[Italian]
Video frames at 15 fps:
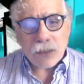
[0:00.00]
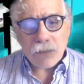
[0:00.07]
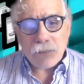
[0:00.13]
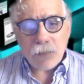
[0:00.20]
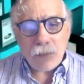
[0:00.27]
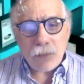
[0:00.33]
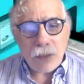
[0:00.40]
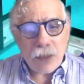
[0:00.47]
sette
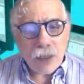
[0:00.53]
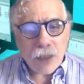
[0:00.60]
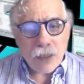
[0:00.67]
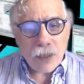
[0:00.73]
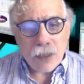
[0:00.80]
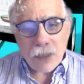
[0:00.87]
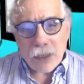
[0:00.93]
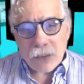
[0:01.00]
famiglie
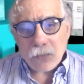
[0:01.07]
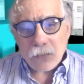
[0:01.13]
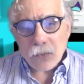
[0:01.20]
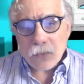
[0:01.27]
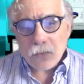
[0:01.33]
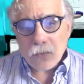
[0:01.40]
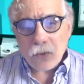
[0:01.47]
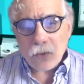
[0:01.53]
ed
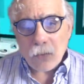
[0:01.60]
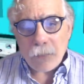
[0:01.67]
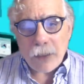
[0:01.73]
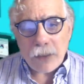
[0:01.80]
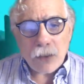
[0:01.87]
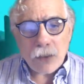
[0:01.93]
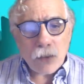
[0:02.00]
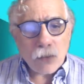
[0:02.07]
uno studio
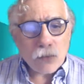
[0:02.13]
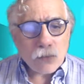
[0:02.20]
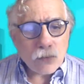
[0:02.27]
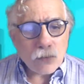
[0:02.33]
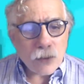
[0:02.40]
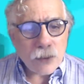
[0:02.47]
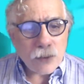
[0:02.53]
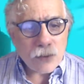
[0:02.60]
medico
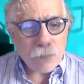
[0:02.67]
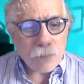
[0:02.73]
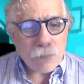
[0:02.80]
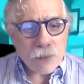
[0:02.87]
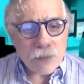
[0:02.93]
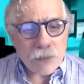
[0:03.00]
su 13